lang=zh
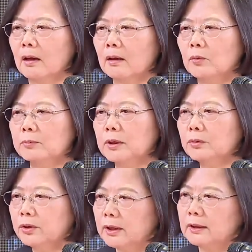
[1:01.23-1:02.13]
而我
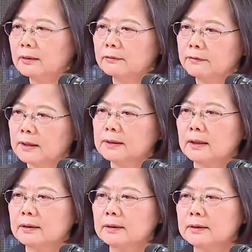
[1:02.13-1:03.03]
们绿电的发
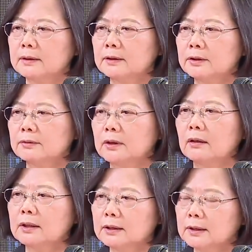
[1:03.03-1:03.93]
展，即使受
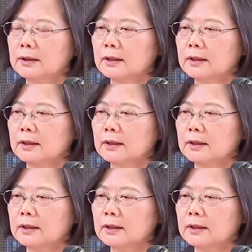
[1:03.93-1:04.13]
到疫情